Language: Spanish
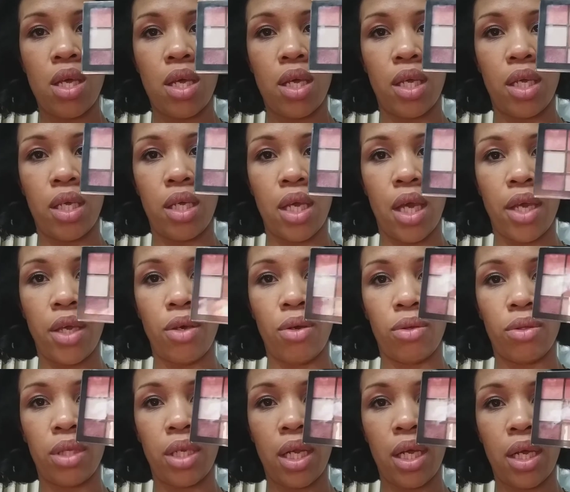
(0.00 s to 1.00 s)
Y hay
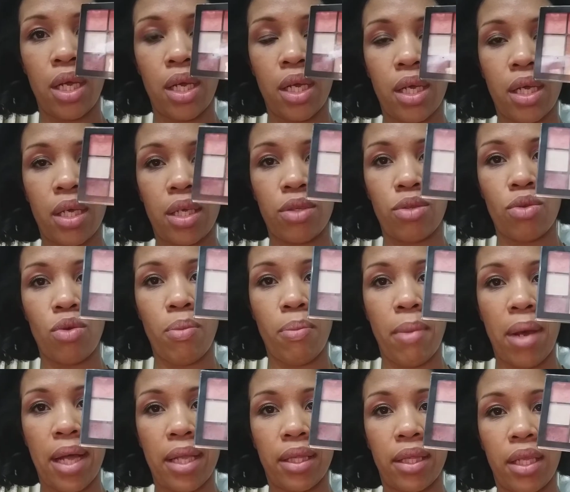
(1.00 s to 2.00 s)
otra que son
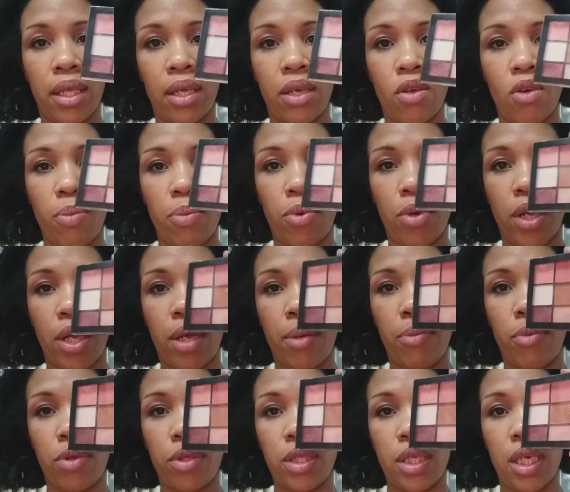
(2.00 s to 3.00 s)
mates, como por
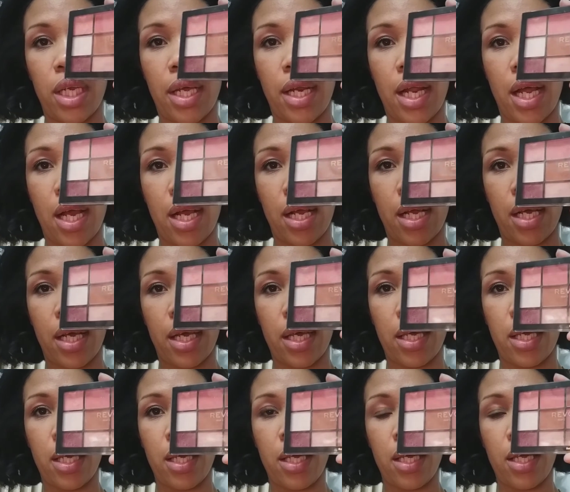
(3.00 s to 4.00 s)
ejemplo ese naranja
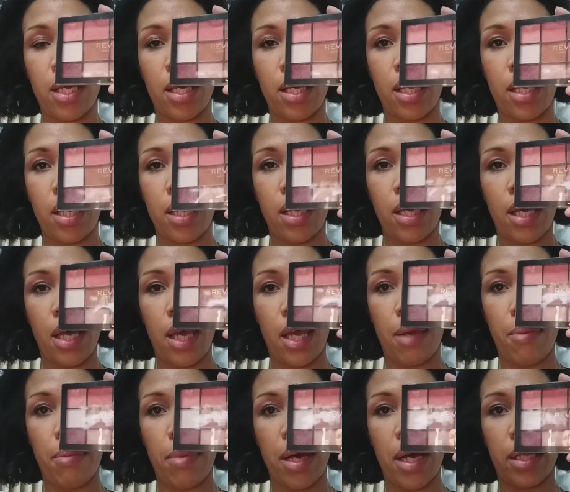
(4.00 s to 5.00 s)
ahí,
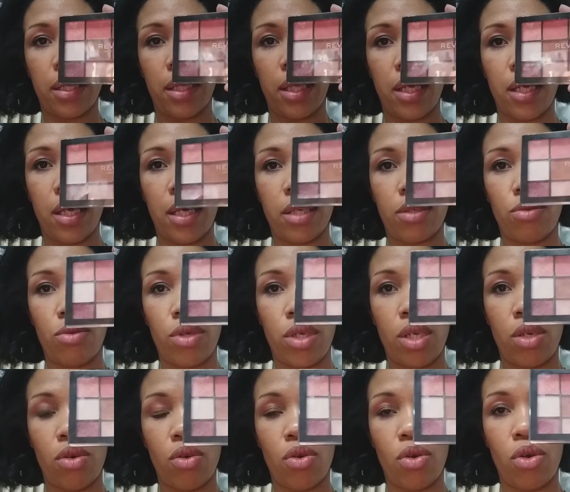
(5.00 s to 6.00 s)
eh, mate y eso.
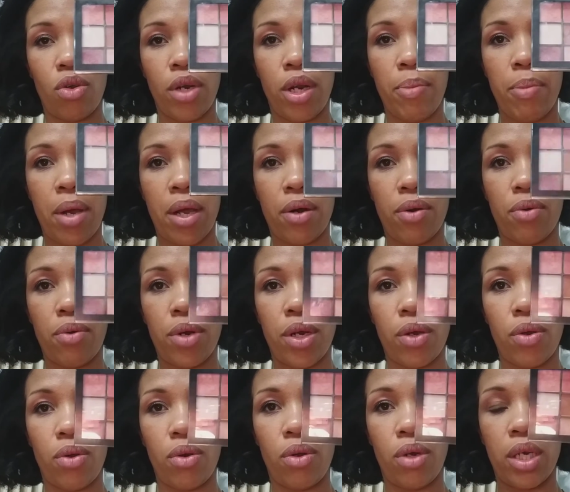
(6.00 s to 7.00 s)
Y los colores
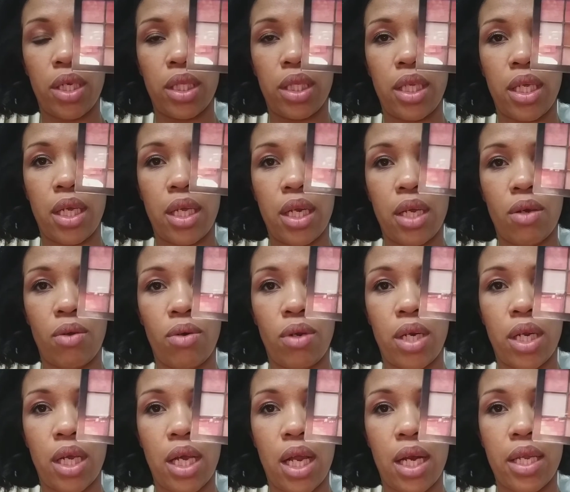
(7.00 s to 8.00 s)
marrones, colores tierra,
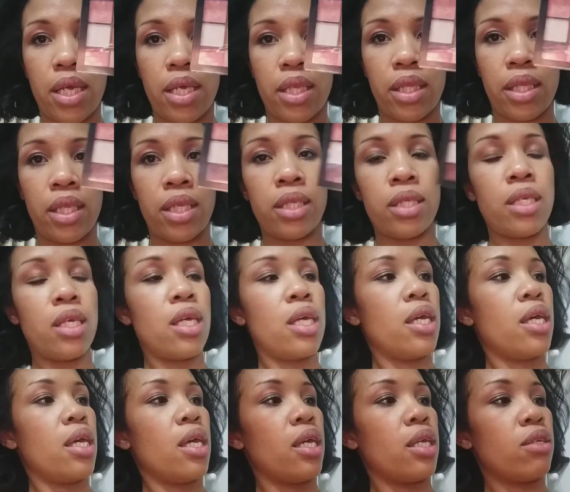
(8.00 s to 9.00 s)
colores calientes
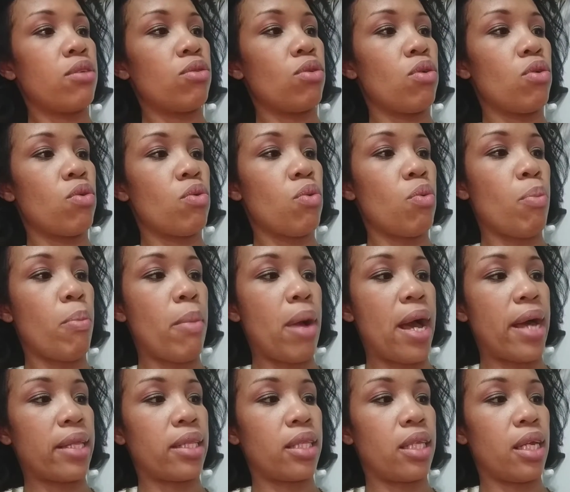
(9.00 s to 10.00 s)
son
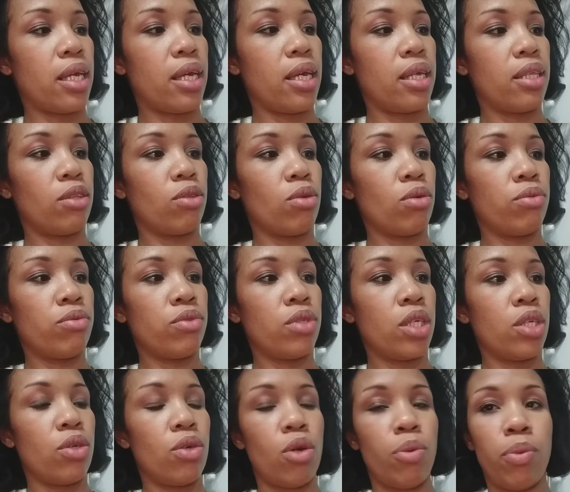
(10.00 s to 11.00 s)
mate.
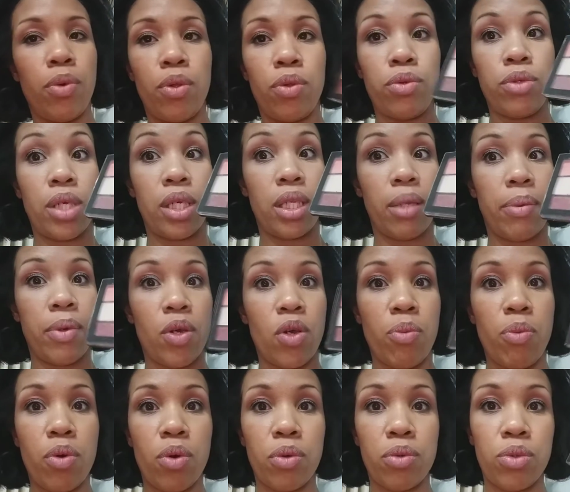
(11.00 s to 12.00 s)
Entonces yo lo puedo usar también
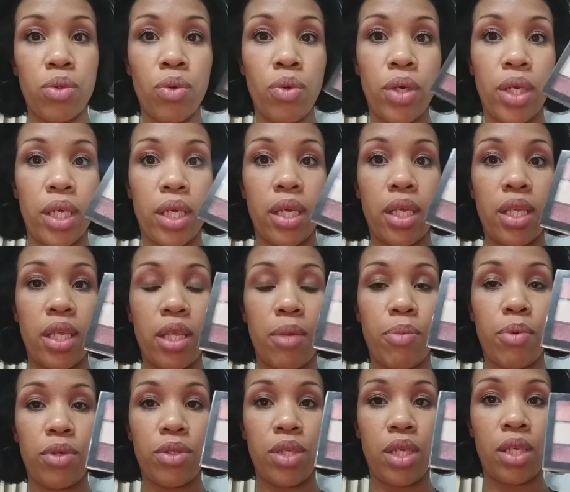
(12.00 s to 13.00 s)
como conturi. Y de
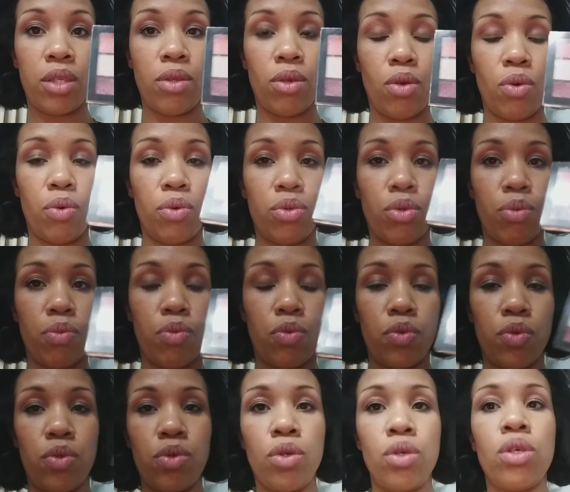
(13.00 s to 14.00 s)
por cierto lo uso
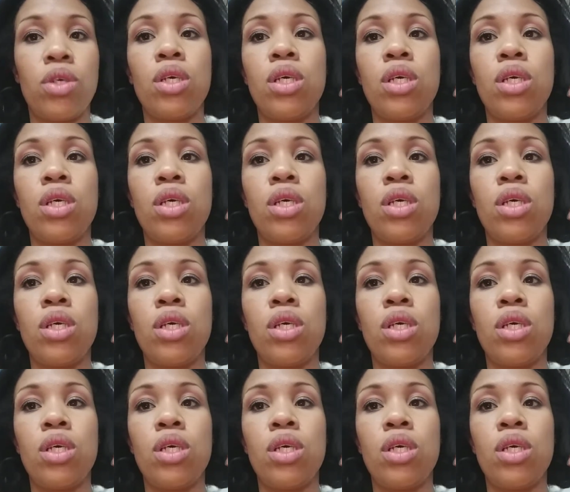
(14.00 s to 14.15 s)
mucho